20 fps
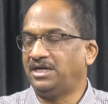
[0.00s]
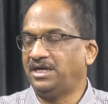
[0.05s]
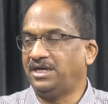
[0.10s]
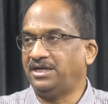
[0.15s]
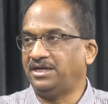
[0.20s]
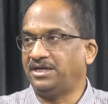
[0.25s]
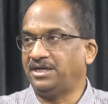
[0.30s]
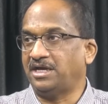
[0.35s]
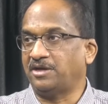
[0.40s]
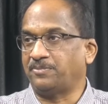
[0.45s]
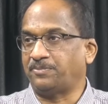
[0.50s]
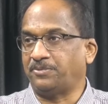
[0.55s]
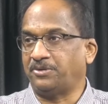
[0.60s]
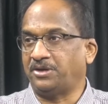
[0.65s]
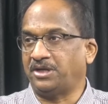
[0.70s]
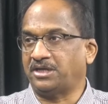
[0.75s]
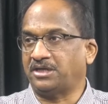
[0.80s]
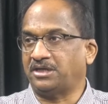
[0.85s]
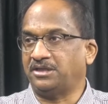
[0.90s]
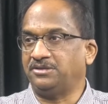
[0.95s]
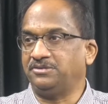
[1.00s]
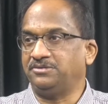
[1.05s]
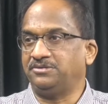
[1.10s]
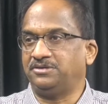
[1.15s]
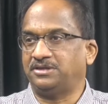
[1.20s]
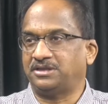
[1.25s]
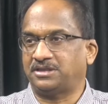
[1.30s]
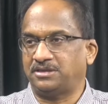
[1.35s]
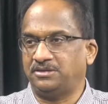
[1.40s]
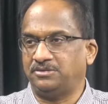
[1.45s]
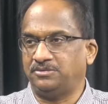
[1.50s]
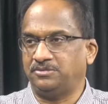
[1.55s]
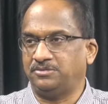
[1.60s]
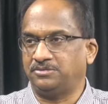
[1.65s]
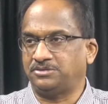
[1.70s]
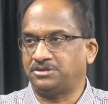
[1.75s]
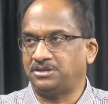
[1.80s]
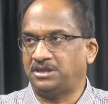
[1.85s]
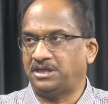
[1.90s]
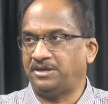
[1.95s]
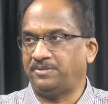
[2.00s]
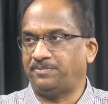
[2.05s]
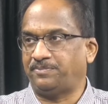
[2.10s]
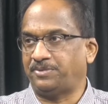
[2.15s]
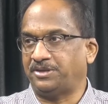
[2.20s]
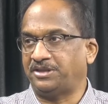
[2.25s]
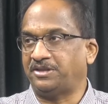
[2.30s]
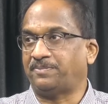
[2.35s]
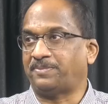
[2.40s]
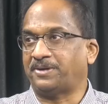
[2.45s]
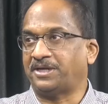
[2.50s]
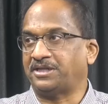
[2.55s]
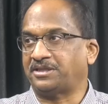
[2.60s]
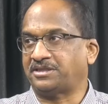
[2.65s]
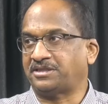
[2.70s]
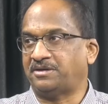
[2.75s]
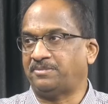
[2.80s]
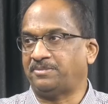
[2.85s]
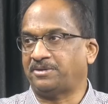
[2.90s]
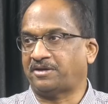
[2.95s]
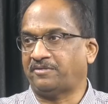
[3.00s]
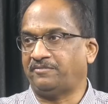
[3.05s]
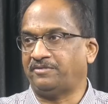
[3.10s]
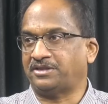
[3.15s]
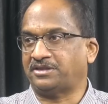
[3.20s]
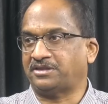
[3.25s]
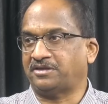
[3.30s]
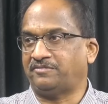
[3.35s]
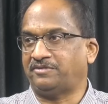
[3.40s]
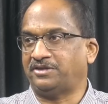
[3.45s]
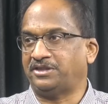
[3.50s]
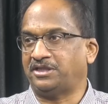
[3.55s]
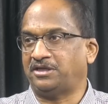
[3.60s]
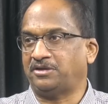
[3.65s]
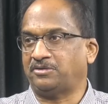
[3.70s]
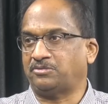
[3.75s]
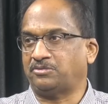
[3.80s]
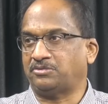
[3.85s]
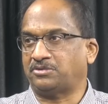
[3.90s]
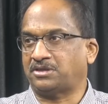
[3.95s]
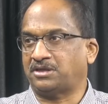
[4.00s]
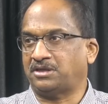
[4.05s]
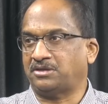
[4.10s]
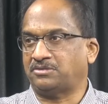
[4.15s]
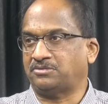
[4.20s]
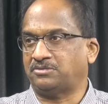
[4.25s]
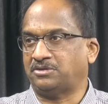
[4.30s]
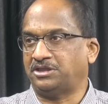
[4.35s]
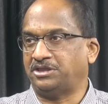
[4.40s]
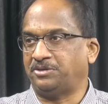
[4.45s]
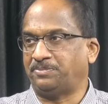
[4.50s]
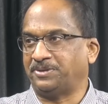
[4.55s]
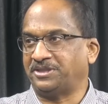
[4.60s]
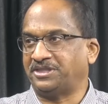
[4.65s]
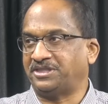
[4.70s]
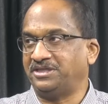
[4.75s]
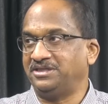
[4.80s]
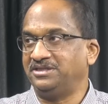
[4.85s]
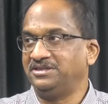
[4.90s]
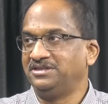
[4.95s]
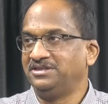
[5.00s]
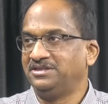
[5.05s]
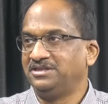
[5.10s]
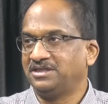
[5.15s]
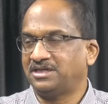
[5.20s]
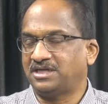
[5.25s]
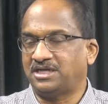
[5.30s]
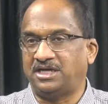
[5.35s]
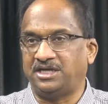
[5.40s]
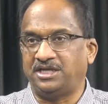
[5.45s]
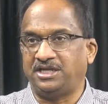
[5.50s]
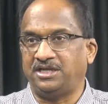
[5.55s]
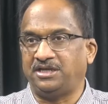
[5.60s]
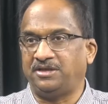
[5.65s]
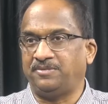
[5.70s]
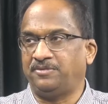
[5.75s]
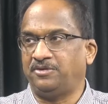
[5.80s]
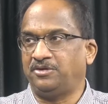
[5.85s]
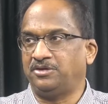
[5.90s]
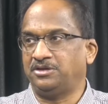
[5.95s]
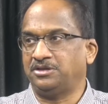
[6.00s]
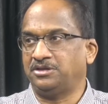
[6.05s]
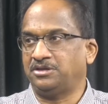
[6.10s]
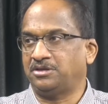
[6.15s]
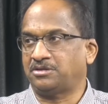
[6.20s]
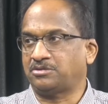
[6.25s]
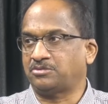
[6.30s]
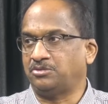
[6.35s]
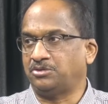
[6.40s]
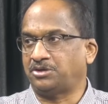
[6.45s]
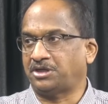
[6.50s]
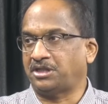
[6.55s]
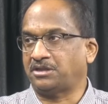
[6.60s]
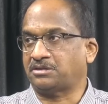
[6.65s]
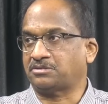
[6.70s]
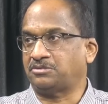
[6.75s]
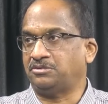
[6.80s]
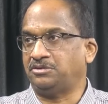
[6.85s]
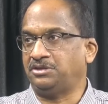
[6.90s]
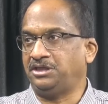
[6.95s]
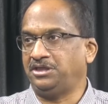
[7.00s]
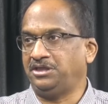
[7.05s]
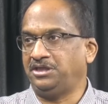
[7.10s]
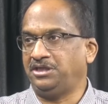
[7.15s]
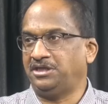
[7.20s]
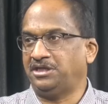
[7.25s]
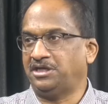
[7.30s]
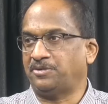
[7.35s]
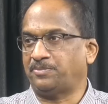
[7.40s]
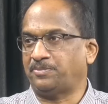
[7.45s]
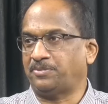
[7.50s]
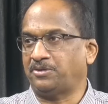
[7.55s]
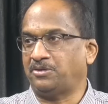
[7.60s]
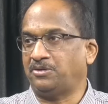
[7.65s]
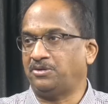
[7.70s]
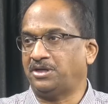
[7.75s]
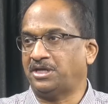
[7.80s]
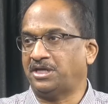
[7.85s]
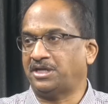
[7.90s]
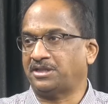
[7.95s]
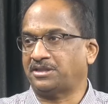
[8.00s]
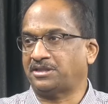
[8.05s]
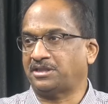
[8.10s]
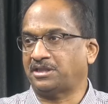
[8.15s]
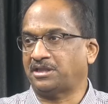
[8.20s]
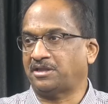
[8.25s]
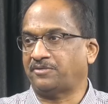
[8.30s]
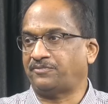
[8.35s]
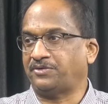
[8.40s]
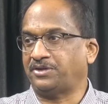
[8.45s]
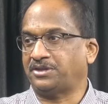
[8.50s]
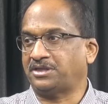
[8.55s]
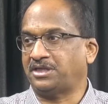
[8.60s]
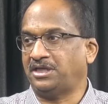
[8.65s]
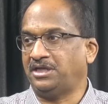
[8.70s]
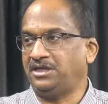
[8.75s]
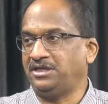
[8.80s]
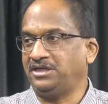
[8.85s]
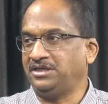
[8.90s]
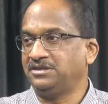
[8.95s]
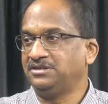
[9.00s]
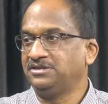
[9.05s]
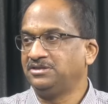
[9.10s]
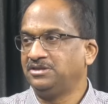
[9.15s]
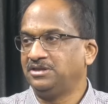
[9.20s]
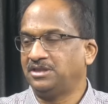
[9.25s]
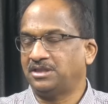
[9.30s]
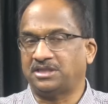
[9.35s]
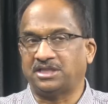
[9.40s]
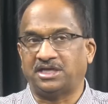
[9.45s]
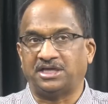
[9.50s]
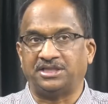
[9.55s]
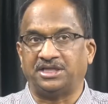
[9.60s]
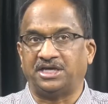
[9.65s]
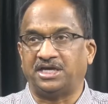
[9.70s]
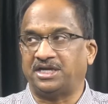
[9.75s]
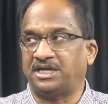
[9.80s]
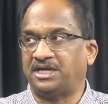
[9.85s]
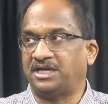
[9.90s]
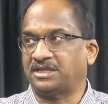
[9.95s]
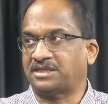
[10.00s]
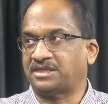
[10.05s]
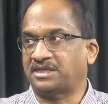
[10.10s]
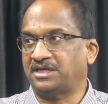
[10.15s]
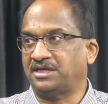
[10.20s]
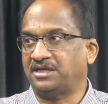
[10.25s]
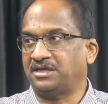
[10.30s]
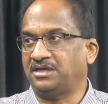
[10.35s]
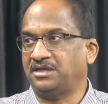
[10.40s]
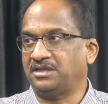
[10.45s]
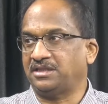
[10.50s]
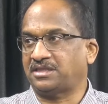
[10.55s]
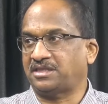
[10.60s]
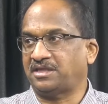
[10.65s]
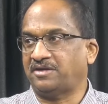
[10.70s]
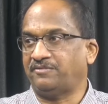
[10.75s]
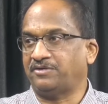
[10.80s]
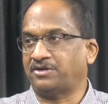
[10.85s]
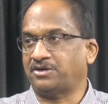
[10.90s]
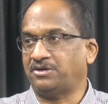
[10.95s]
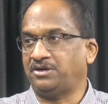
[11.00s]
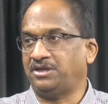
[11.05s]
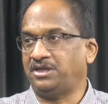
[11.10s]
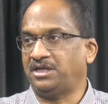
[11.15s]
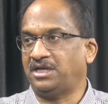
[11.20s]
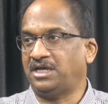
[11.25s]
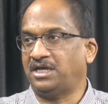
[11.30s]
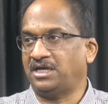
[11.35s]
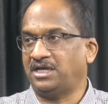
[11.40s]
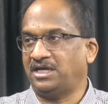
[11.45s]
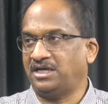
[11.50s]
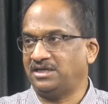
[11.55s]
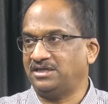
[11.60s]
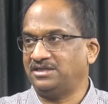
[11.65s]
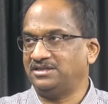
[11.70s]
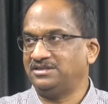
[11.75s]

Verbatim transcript: ఆయన నాగ్పూరే కాదు అసలు ఆయన పెద్ద పారిశ్రామికవేత్త వందల కోట్లకు అధిపతి కానీ స్కూటర్ వేసుకొని నాగ్పూర్లోని ఆర్ఎస్ఎస్ ఆఫీస్కి వెళ్ళి సాధారణ సంఘ్ సేవకుని లాగా